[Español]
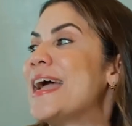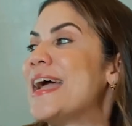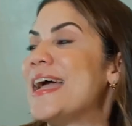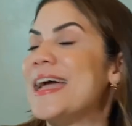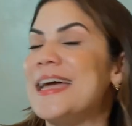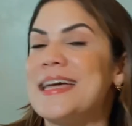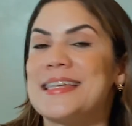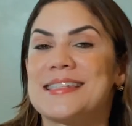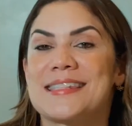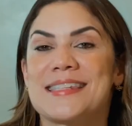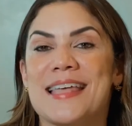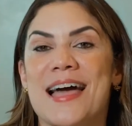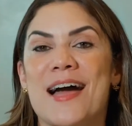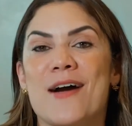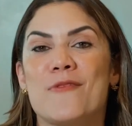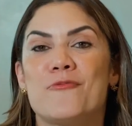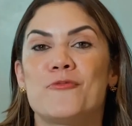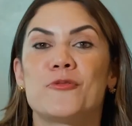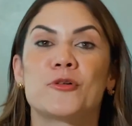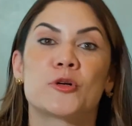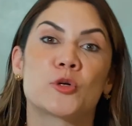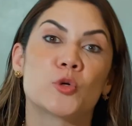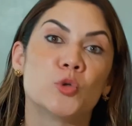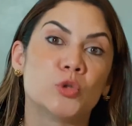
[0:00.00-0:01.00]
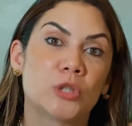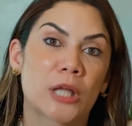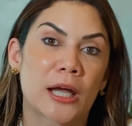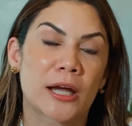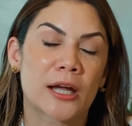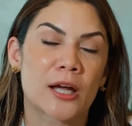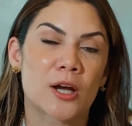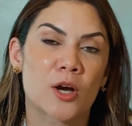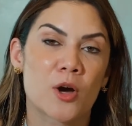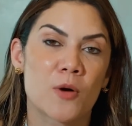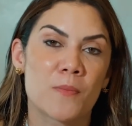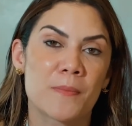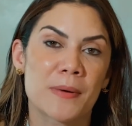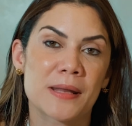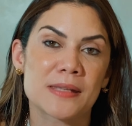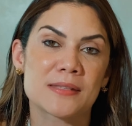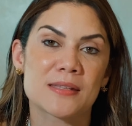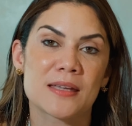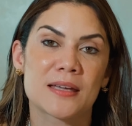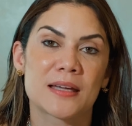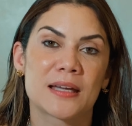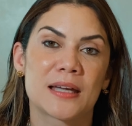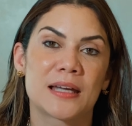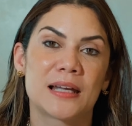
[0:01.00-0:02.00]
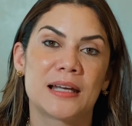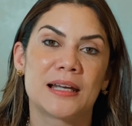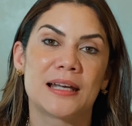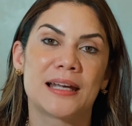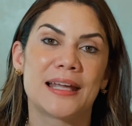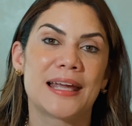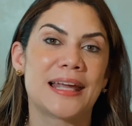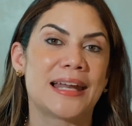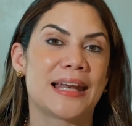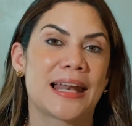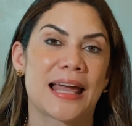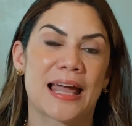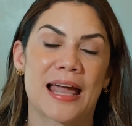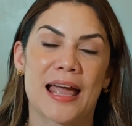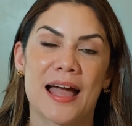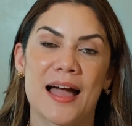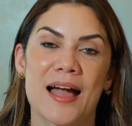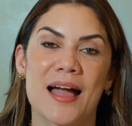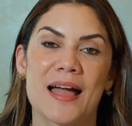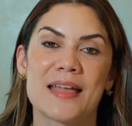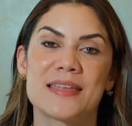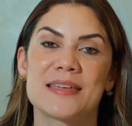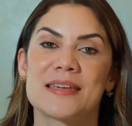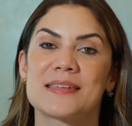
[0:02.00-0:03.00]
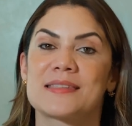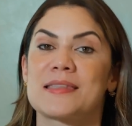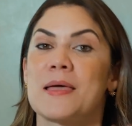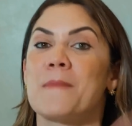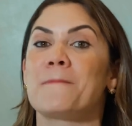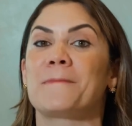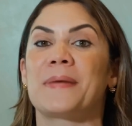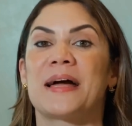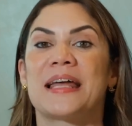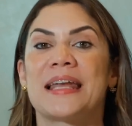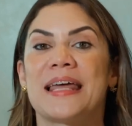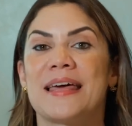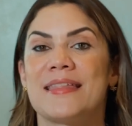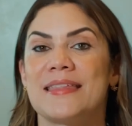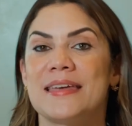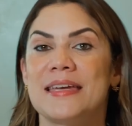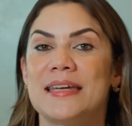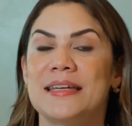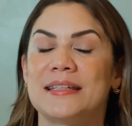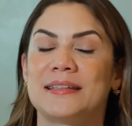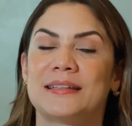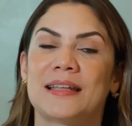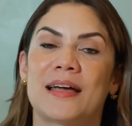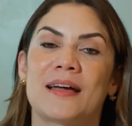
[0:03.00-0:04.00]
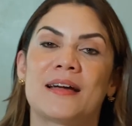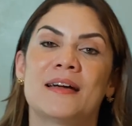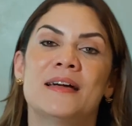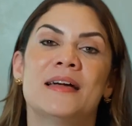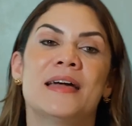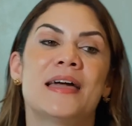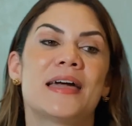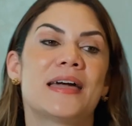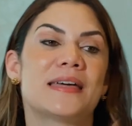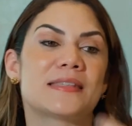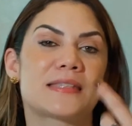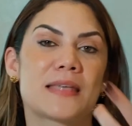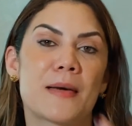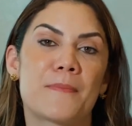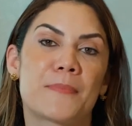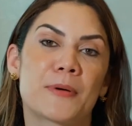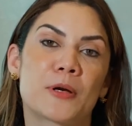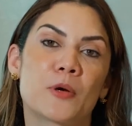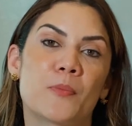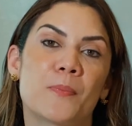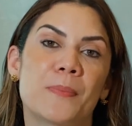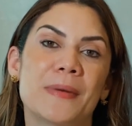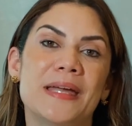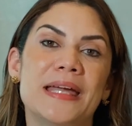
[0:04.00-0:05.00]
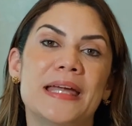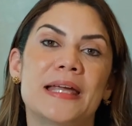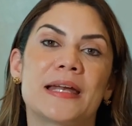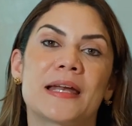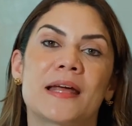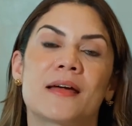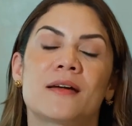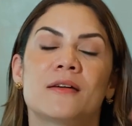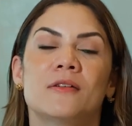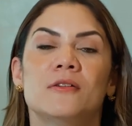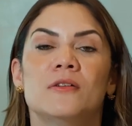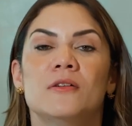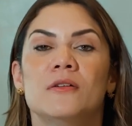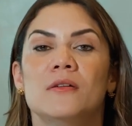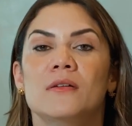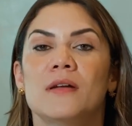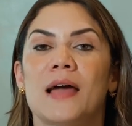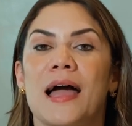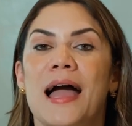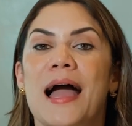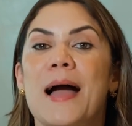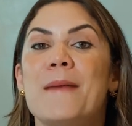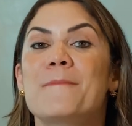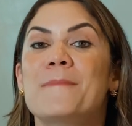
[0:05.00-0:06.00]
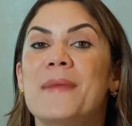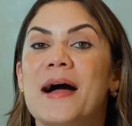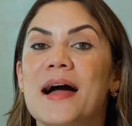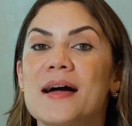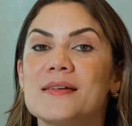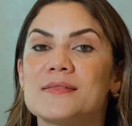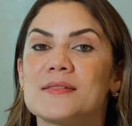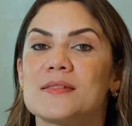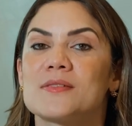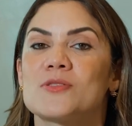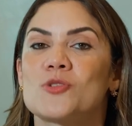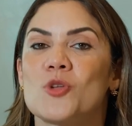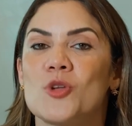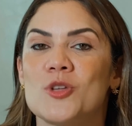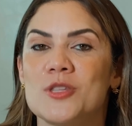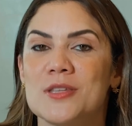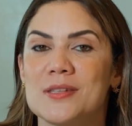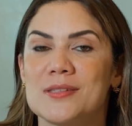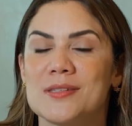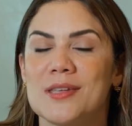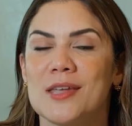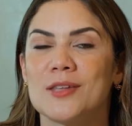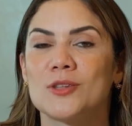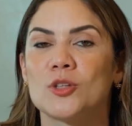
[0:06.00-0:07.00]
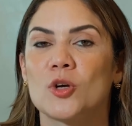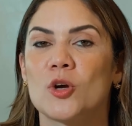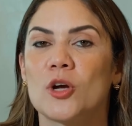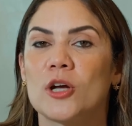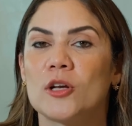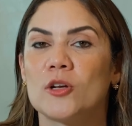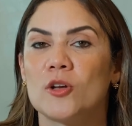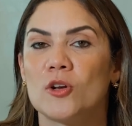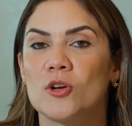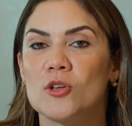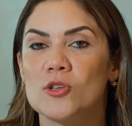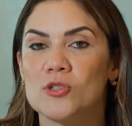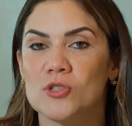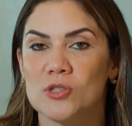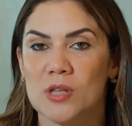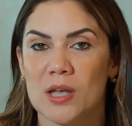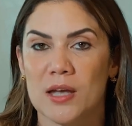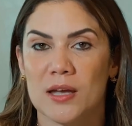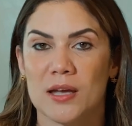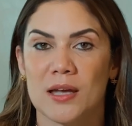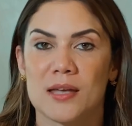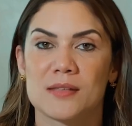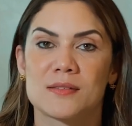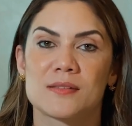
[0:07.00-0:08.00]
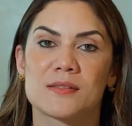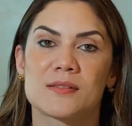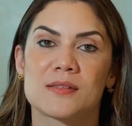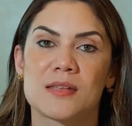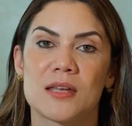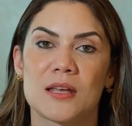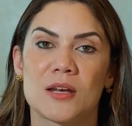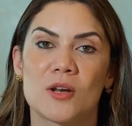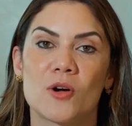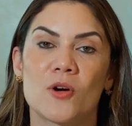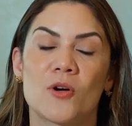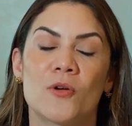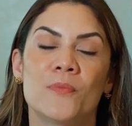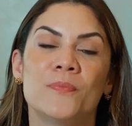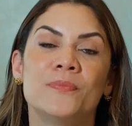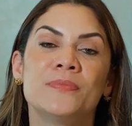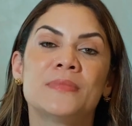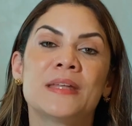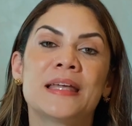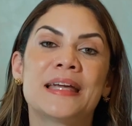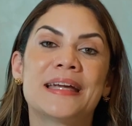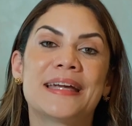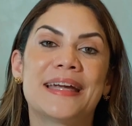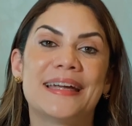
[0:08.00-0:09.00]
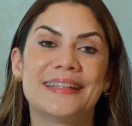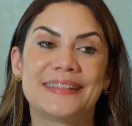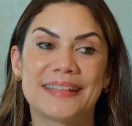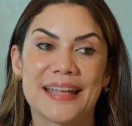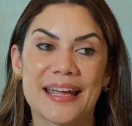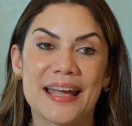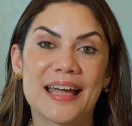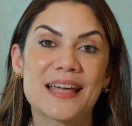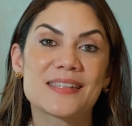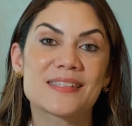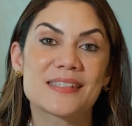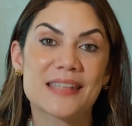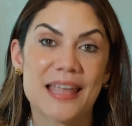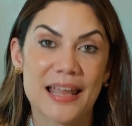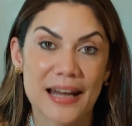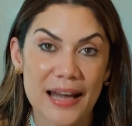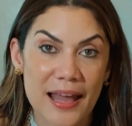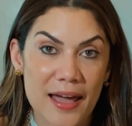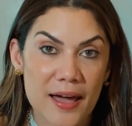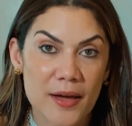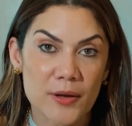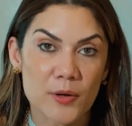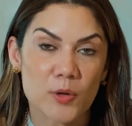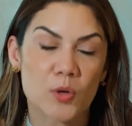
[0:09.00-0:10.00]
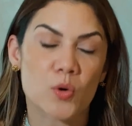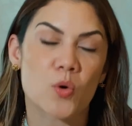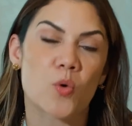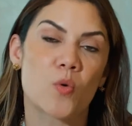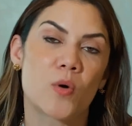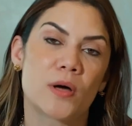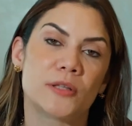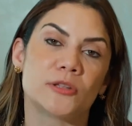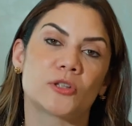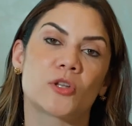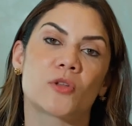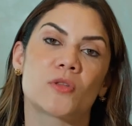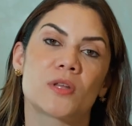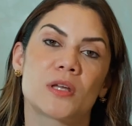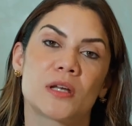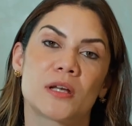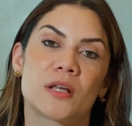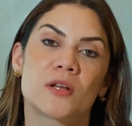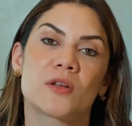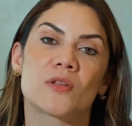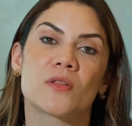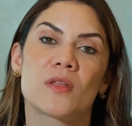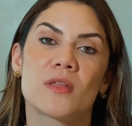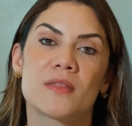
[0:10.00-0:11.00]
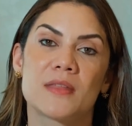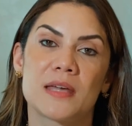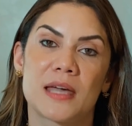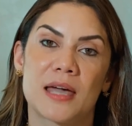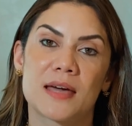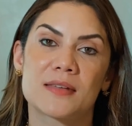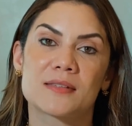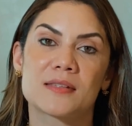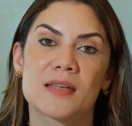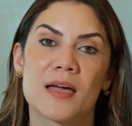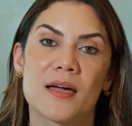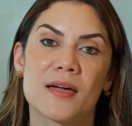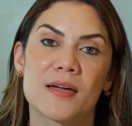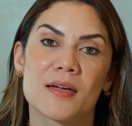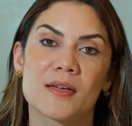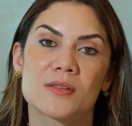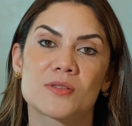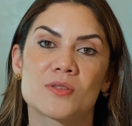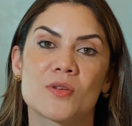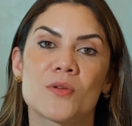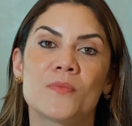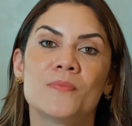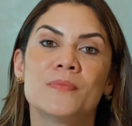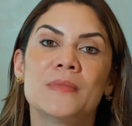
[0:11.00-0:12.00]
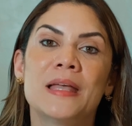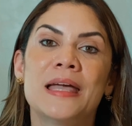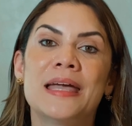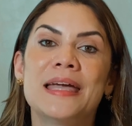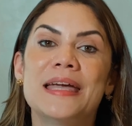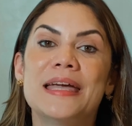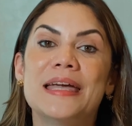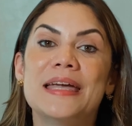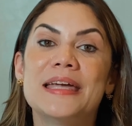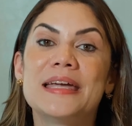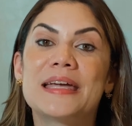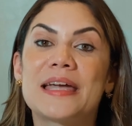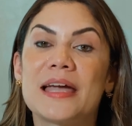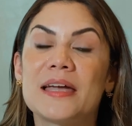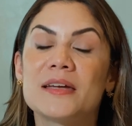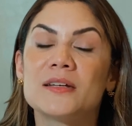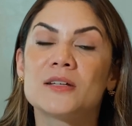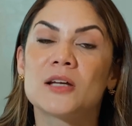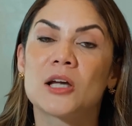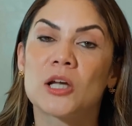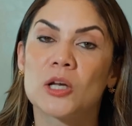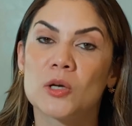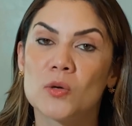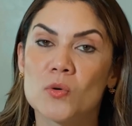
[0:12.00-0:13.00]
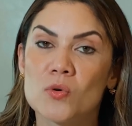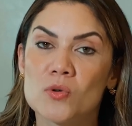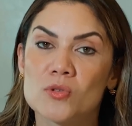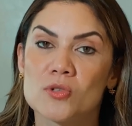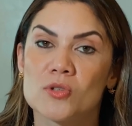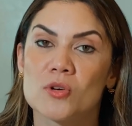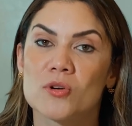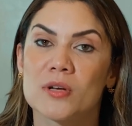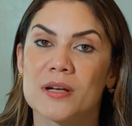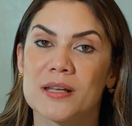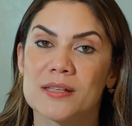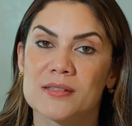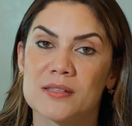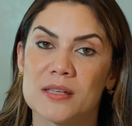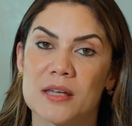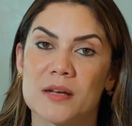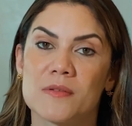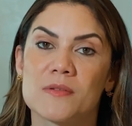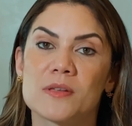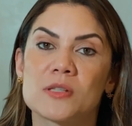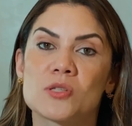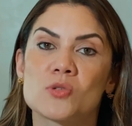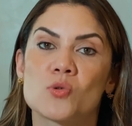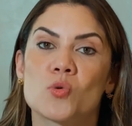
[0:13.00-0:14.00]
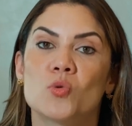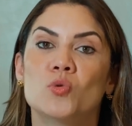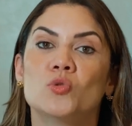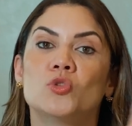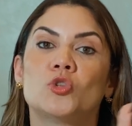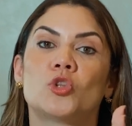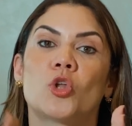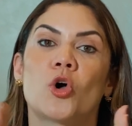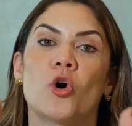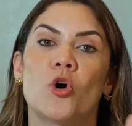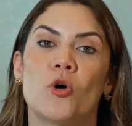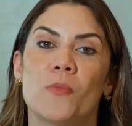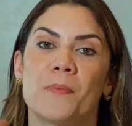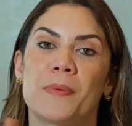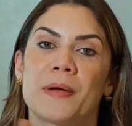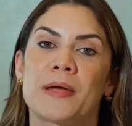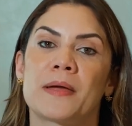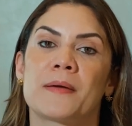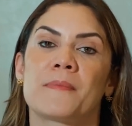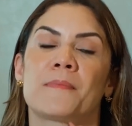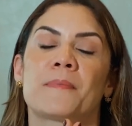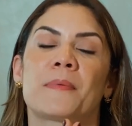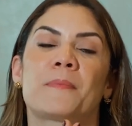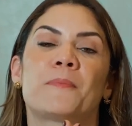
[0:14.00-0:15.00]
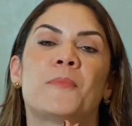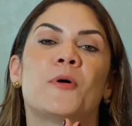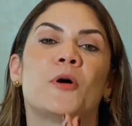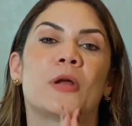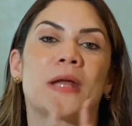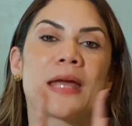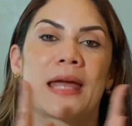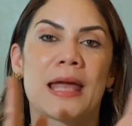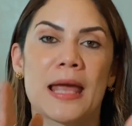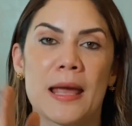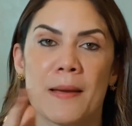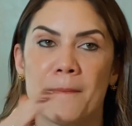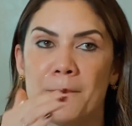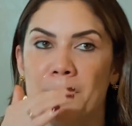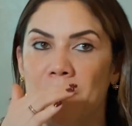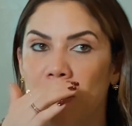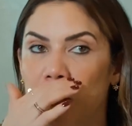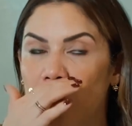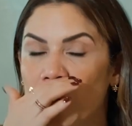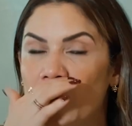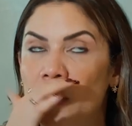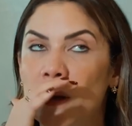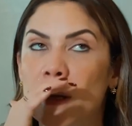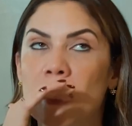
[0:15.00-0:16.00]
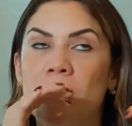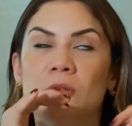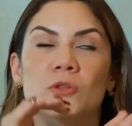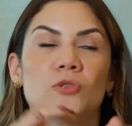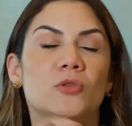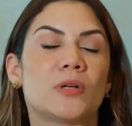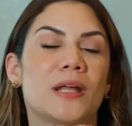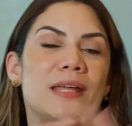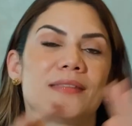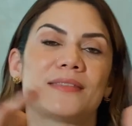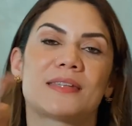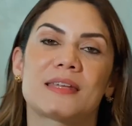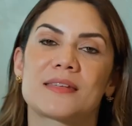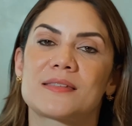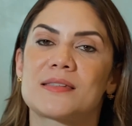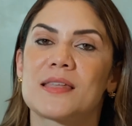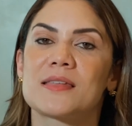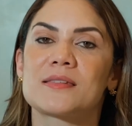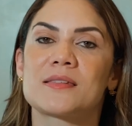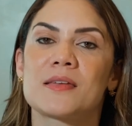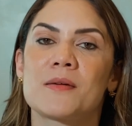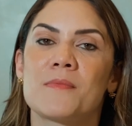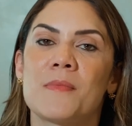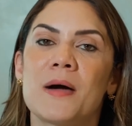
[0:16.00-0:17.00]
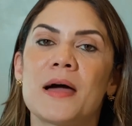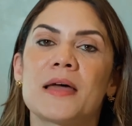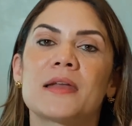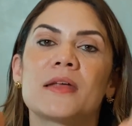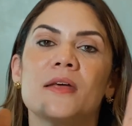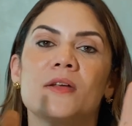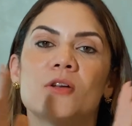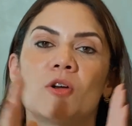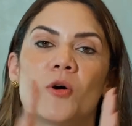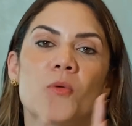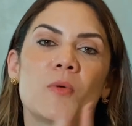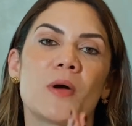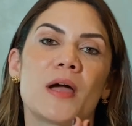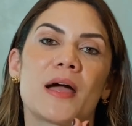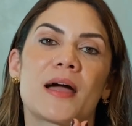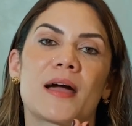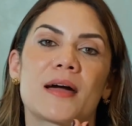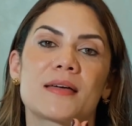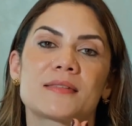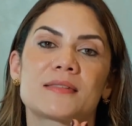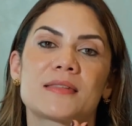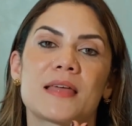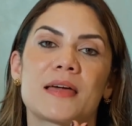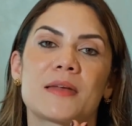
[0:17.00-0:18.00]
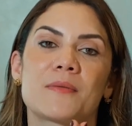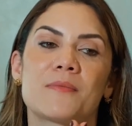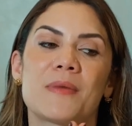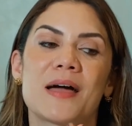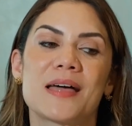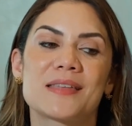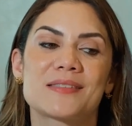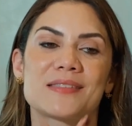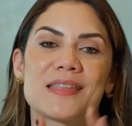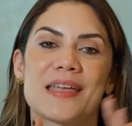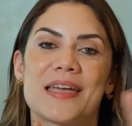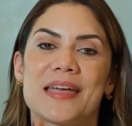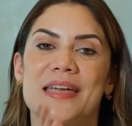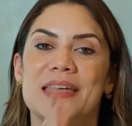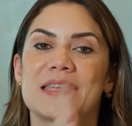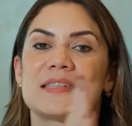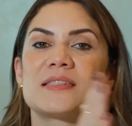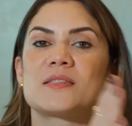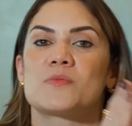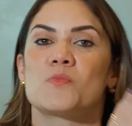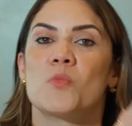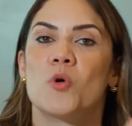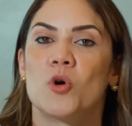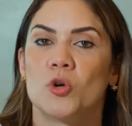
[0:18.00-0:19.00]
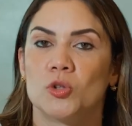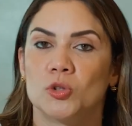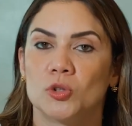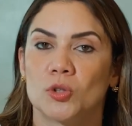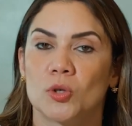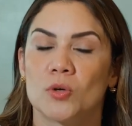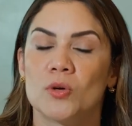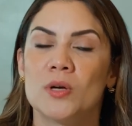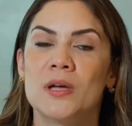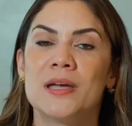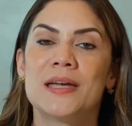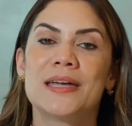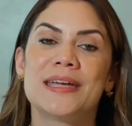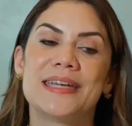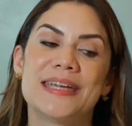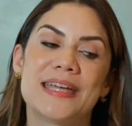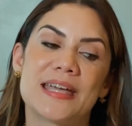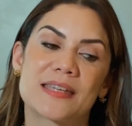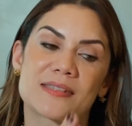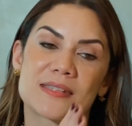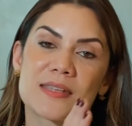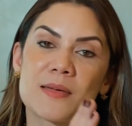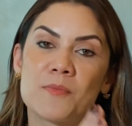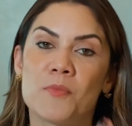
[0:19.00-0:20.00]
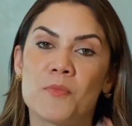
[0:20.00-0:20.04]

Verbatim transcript: esa fruta que compras en, en la calle, esa empanadita, esa propina. Jamás estoy diciendo que no los tengas, sino que tengas claro cuánto dinero dedicas a eso y que incluso reserves un tope. Por ejemplo, durante esta semana no voy a gastar más de X monto. Y ese